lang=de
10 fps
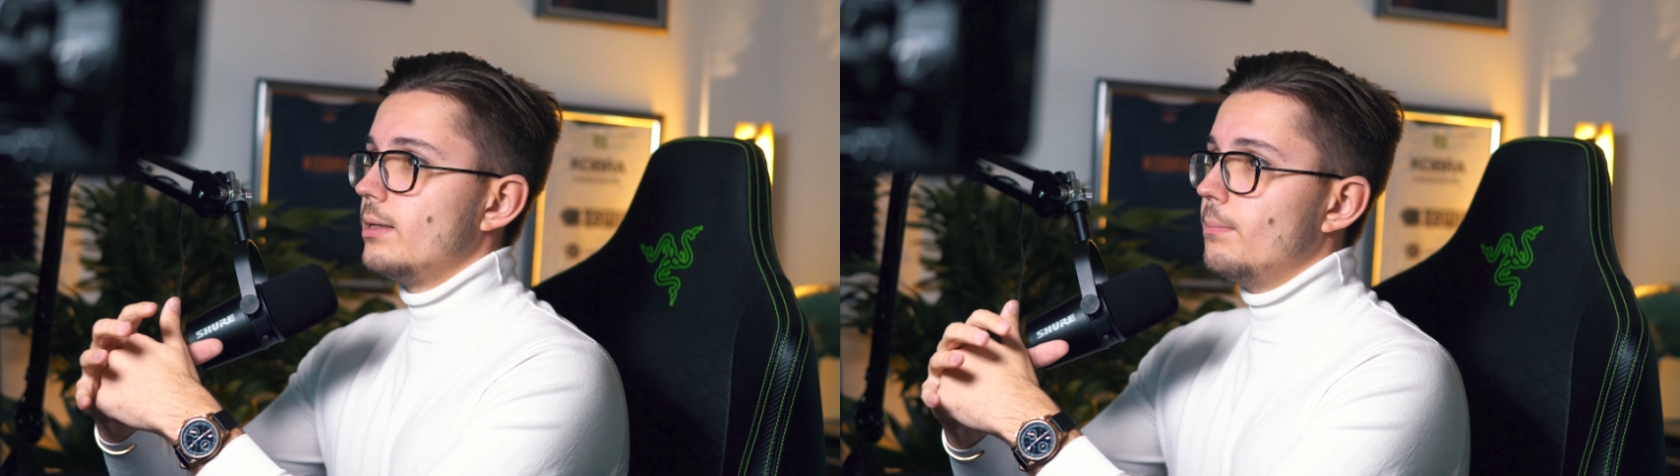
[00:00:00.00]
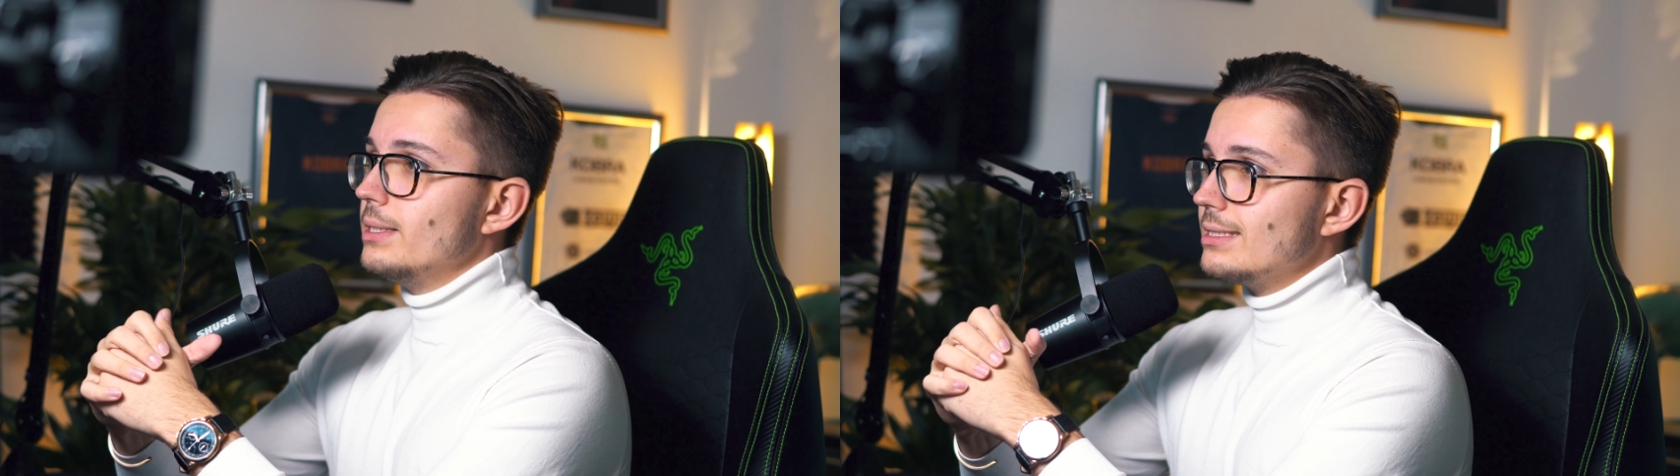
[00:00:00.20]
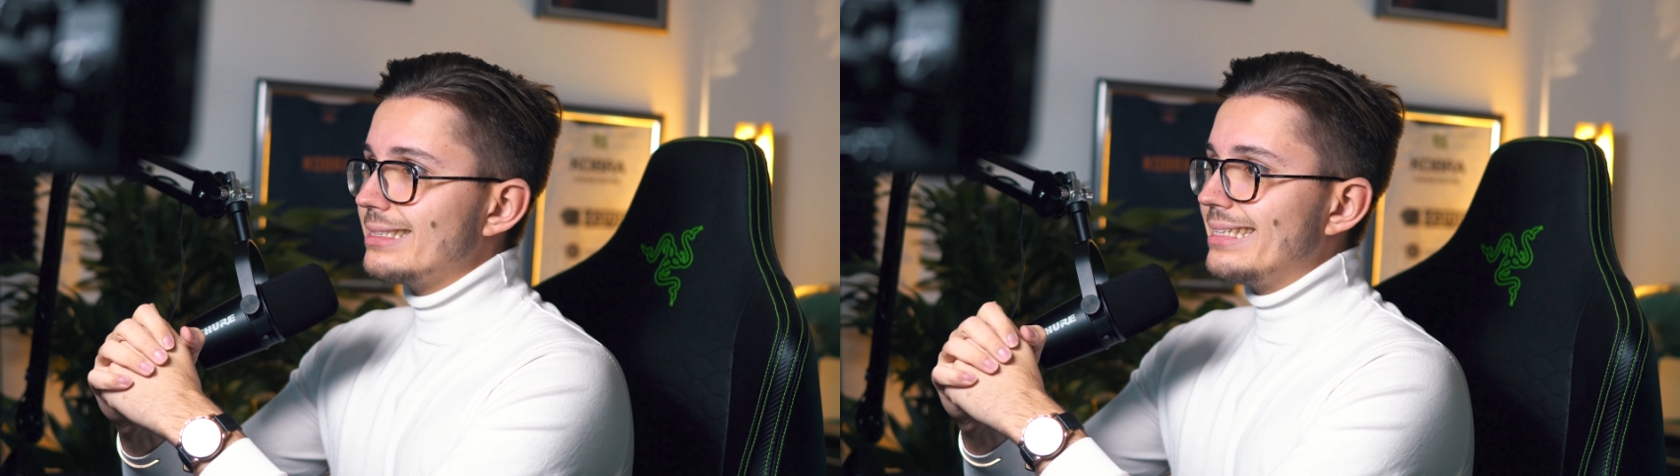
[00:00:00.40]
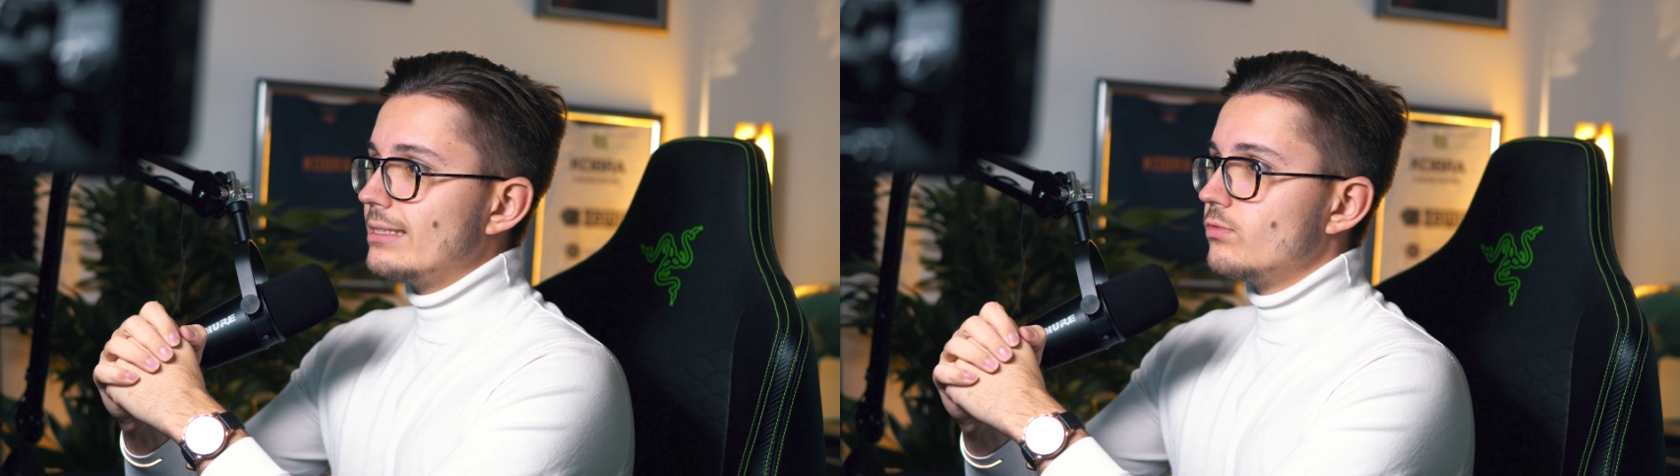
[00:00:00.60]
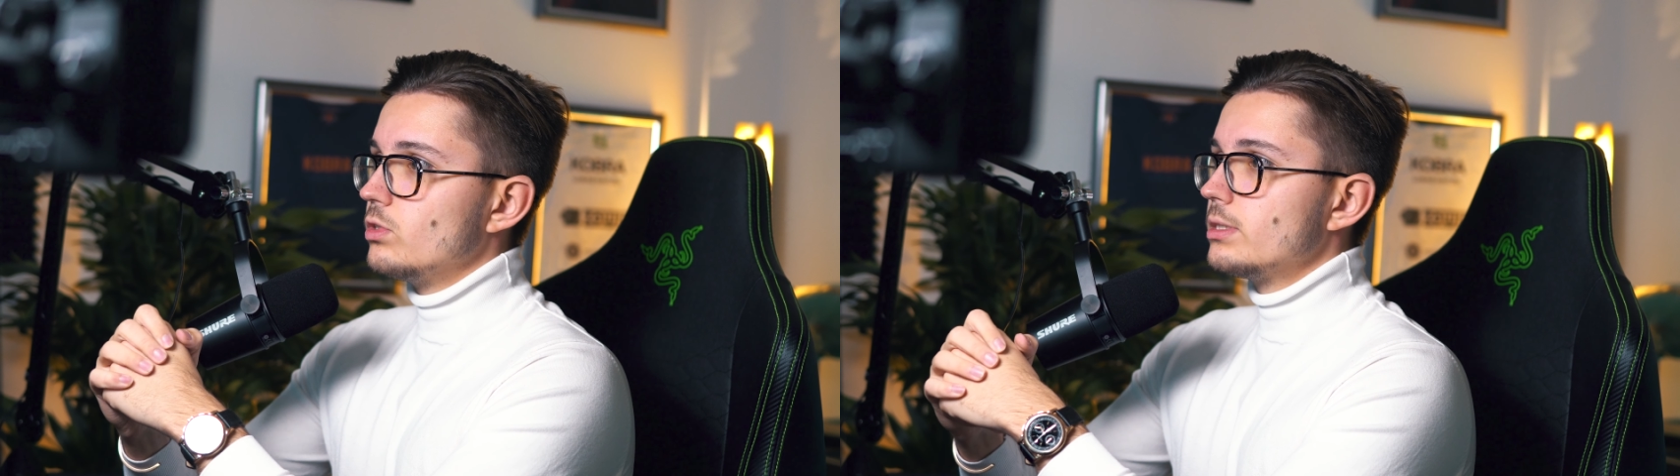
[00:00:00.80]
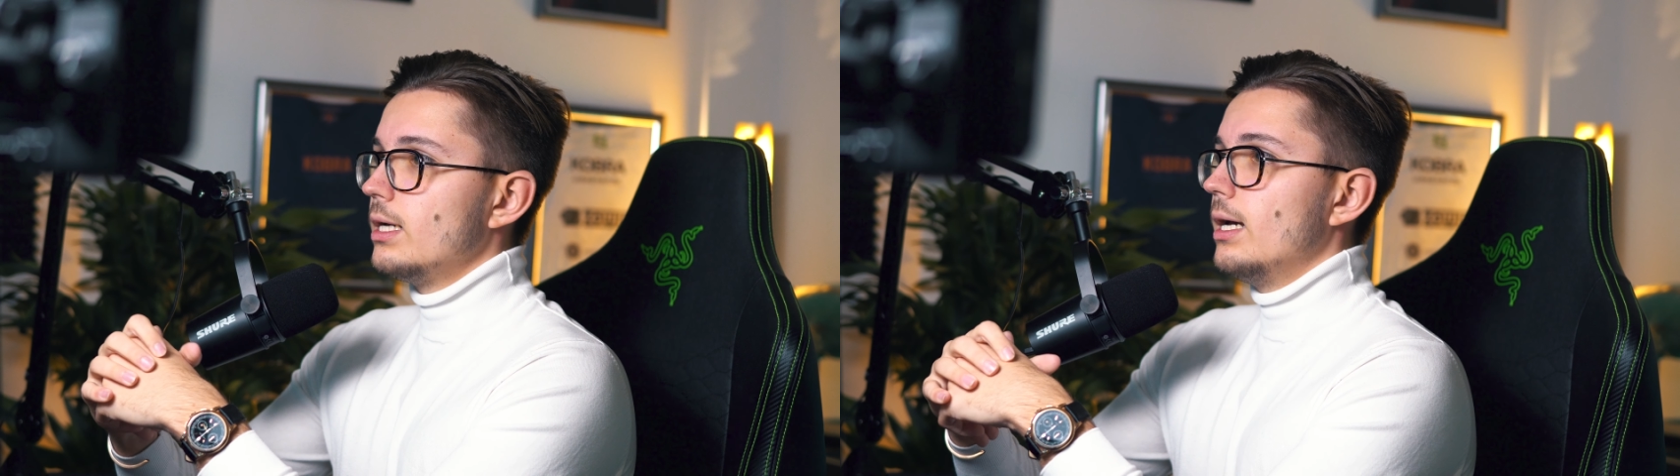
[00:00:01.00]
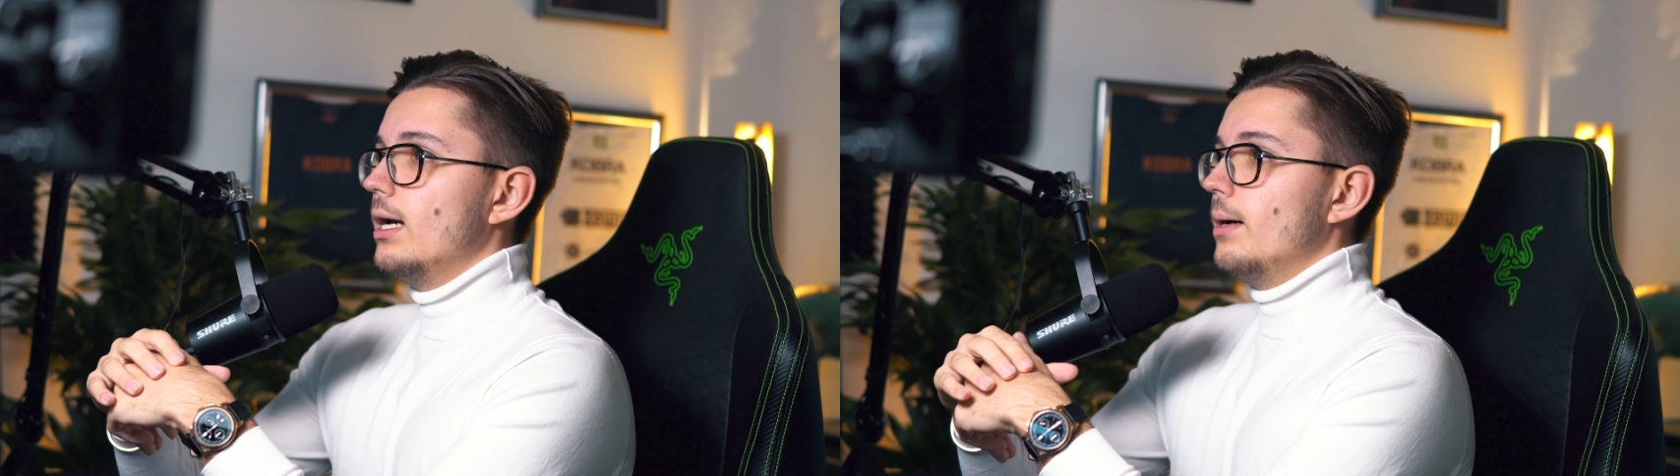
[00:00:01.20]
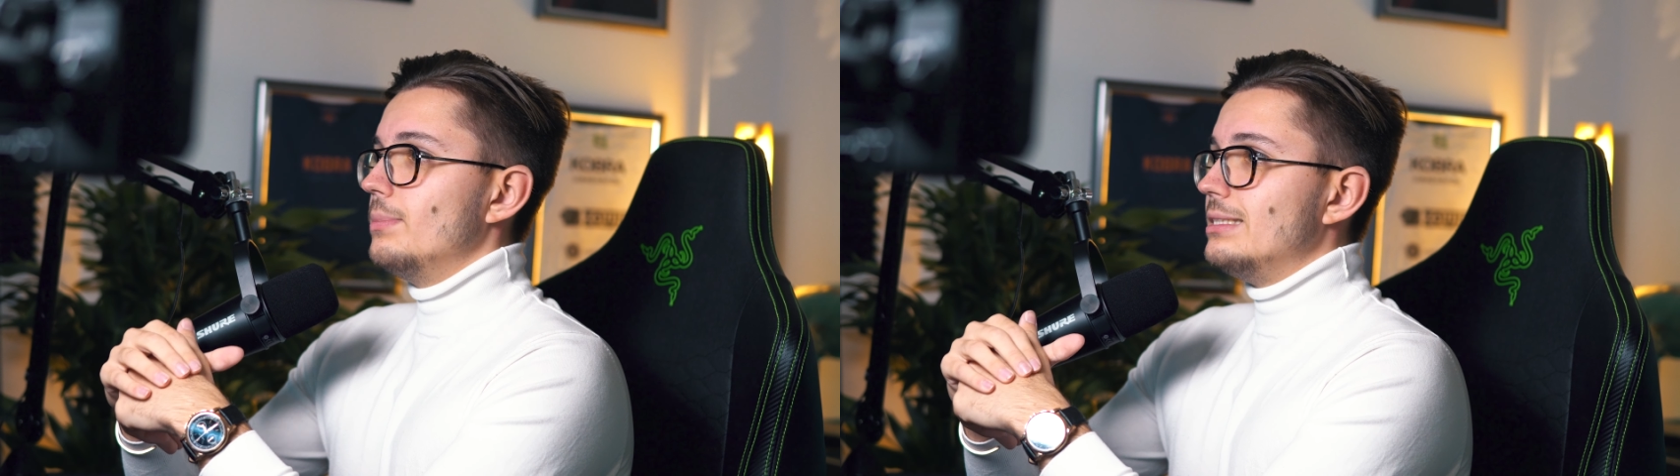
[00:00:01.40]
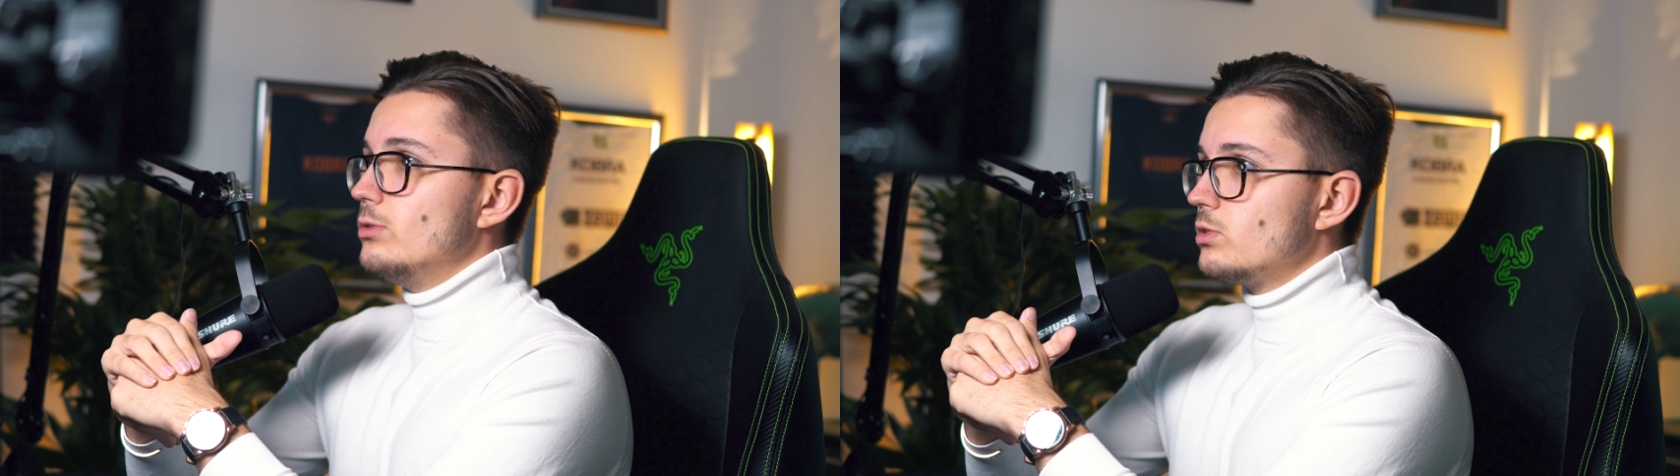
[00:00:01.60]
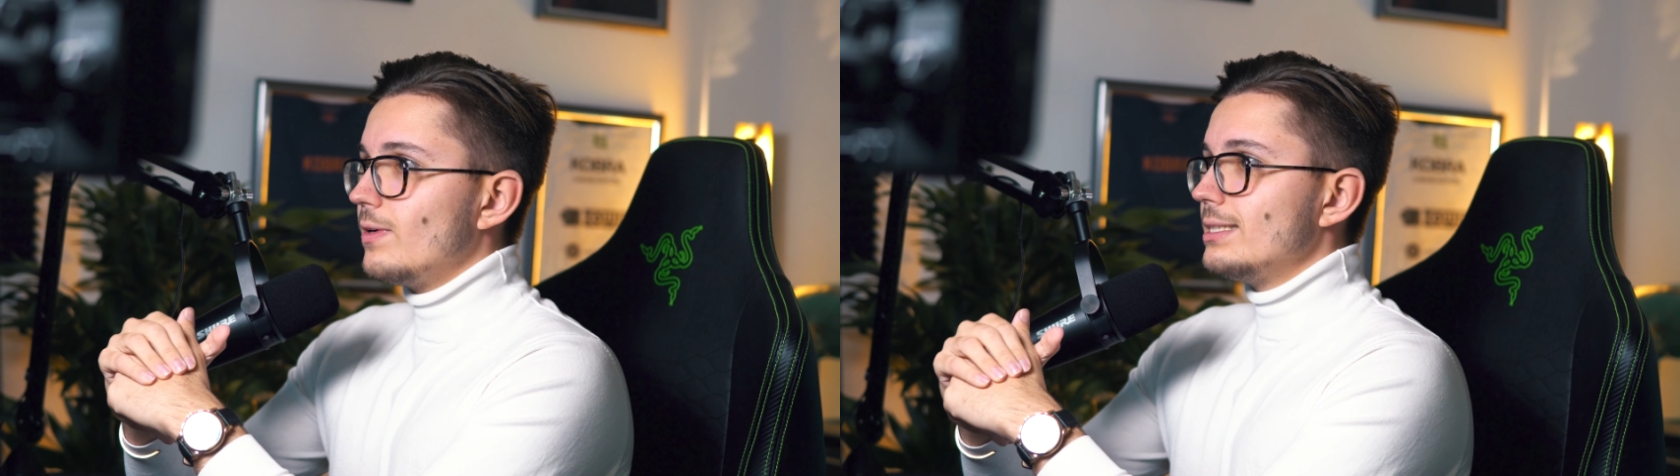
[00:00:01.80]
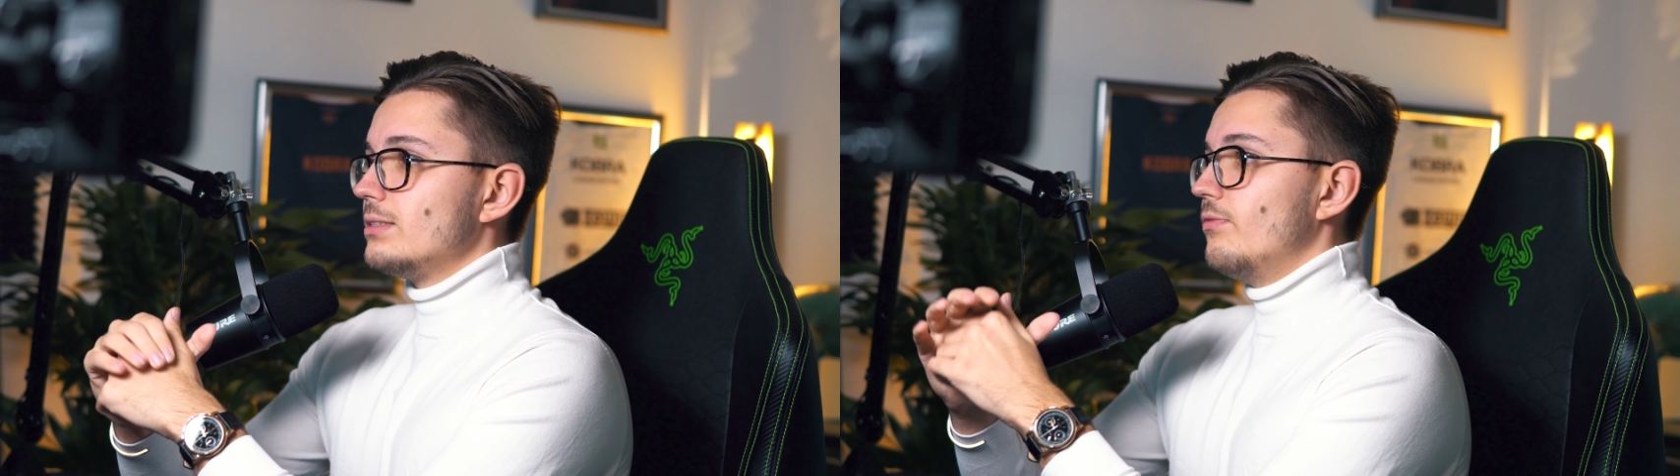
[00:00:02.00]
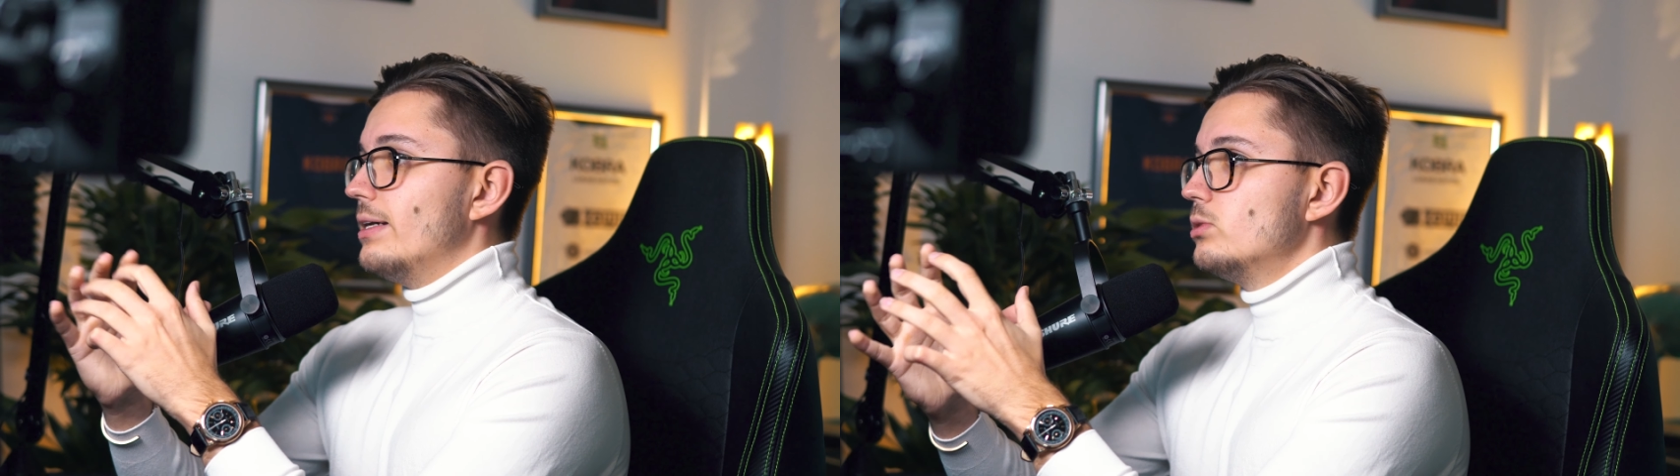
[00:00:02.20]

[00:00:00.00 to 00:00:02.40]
eben mit integriert wird. Beziehungsweise,